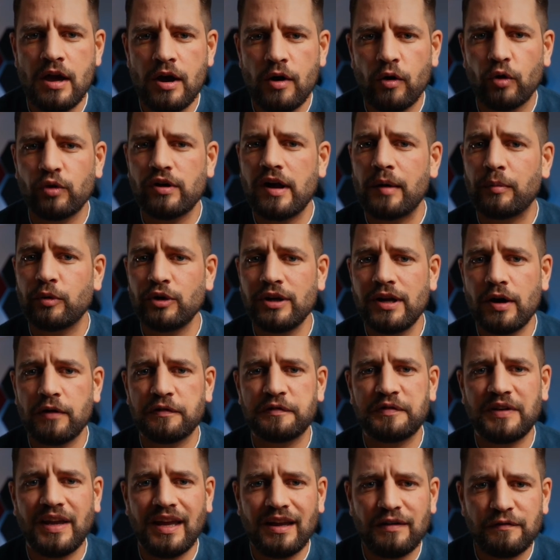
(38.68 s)
und abonniere
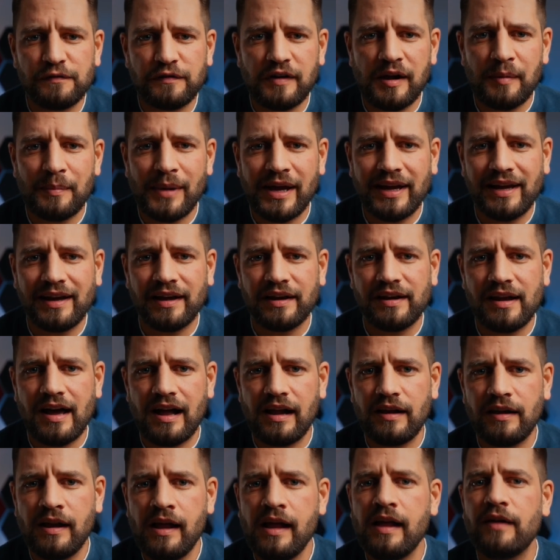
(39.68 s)
auf jeden Fall meinen
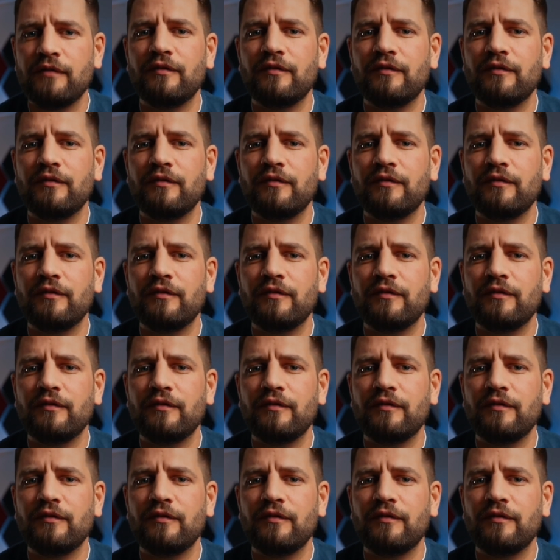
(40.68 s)
Kanal,